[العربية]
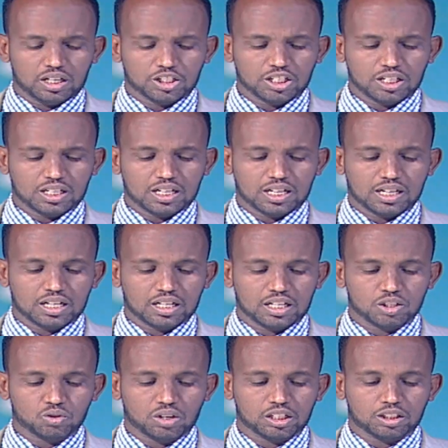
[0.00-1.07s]
وشكر
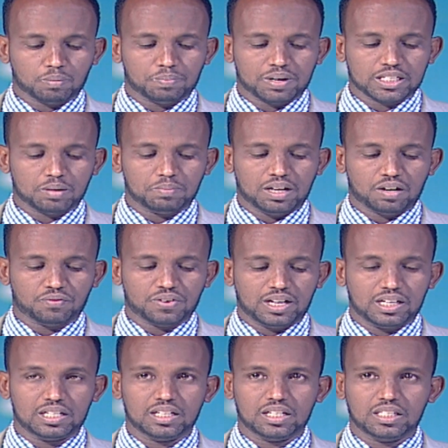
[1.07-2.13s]
رئيس الأطباء جميع
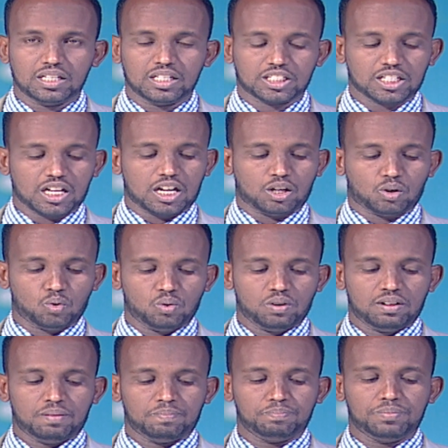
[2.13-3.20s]
الفاعلين الذين شاركوا
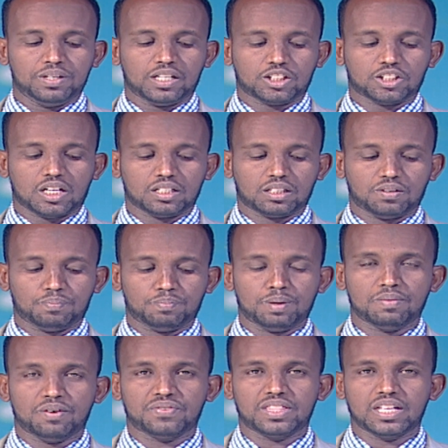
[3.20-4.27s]
بنشاط
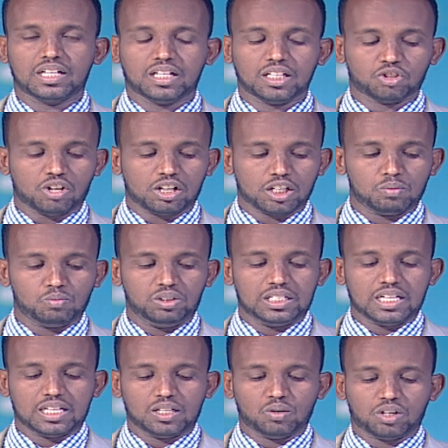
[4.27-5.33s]
بما في ذلك طاقم
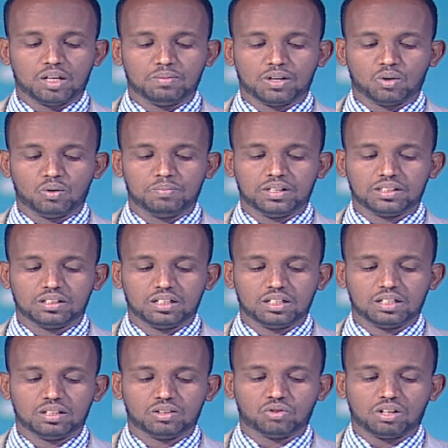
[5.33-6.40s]
العيادة وكبار
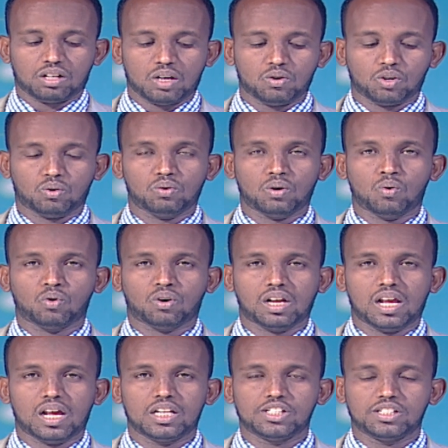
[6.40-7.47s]
المنطقة
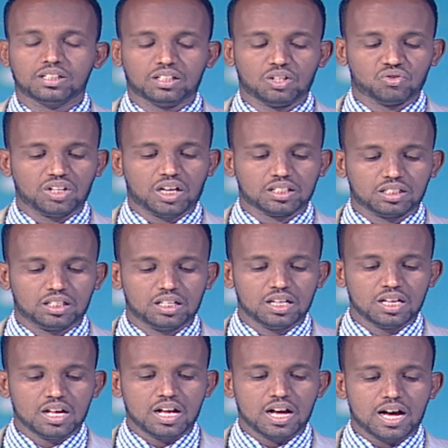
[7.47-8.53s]
ووكلاء لجنة الصحة
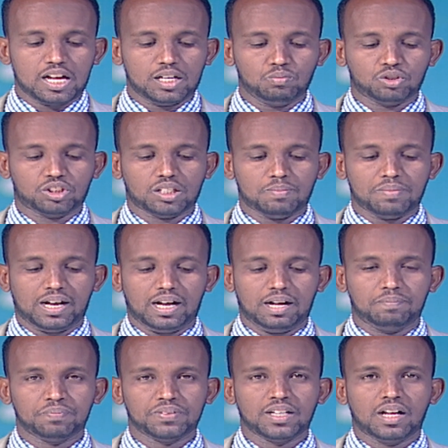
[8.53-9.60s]

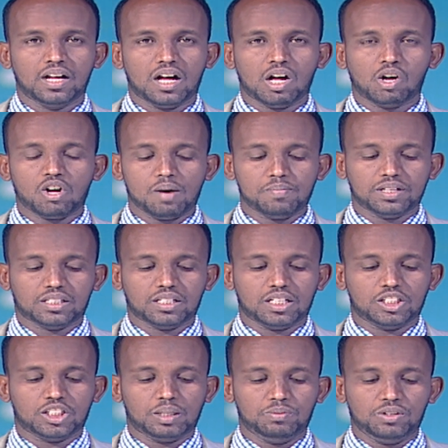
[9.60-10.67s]
المجتمع
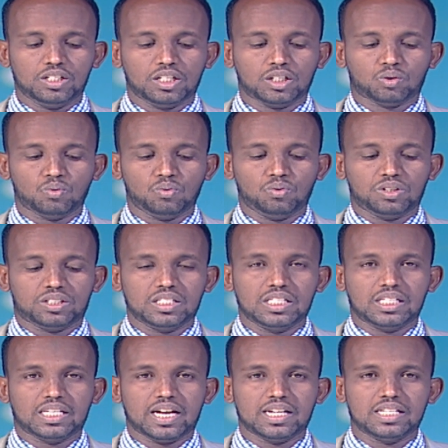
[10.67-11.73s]
أقامت جمعية
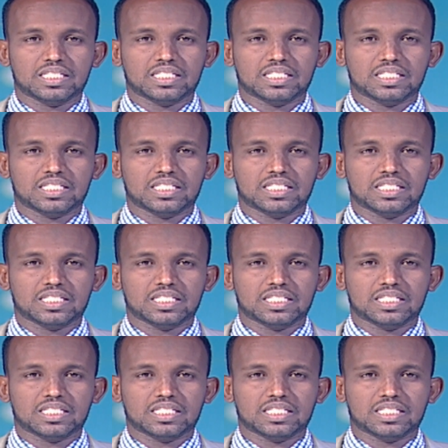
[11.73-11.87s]
تيك